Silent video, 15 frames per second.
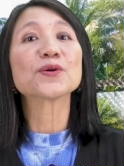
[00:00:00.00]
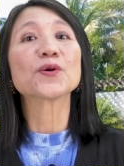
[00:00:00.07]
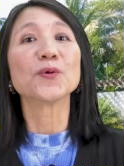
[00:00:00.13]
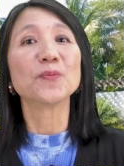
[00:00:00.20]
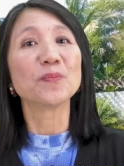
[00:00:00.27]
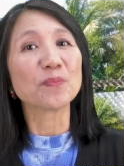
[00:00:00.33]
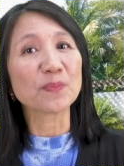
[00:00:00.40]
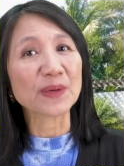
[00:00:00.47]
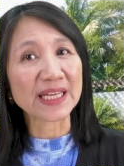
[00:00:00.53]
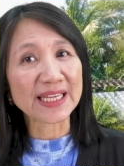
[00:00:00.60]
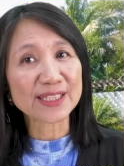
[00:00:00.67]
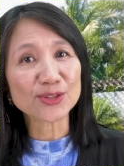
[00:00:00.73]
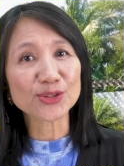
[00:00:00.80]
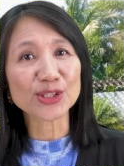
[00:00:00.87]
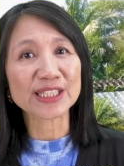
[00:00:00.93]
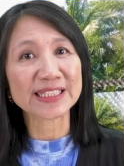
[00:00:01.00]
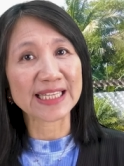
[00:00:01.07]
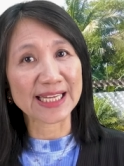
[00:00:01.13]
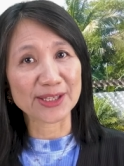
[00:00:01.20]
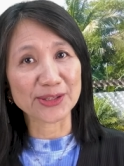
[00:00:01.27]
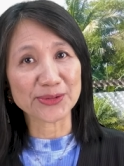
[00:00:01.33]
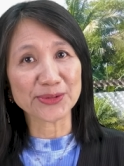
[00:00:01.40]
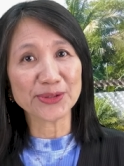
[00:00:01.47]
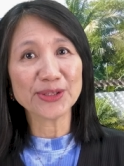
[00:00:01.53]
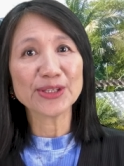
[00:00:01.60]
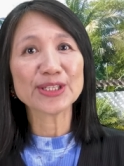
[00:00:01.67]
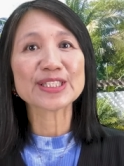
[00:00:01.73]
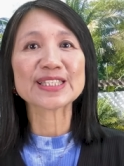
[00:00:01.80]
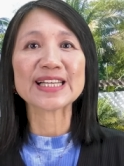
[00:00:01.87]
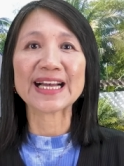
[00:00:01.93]
Kumpleto na tayo
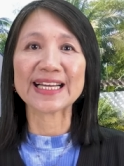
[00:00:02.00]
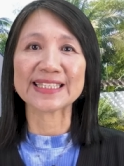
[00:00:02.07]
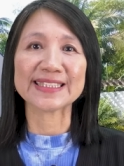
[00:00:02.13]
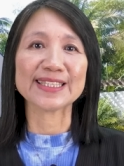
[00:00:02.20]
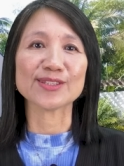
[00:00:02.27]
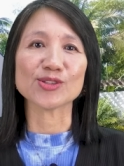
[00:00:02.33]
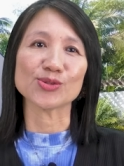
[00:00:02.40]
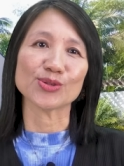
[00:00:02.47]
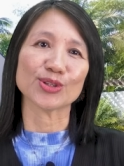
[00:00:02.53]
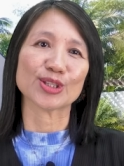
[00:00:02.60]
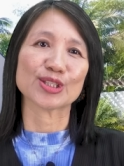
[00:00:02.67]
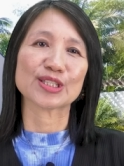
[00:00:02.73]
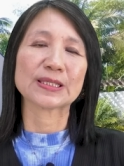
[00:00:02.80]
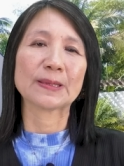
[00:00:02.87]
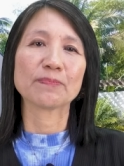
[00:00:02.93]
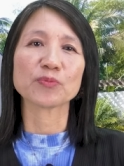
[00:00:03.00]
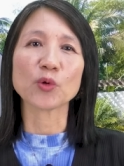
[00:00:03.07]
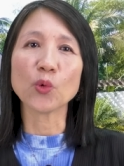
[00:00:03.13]
sa ating Diyos.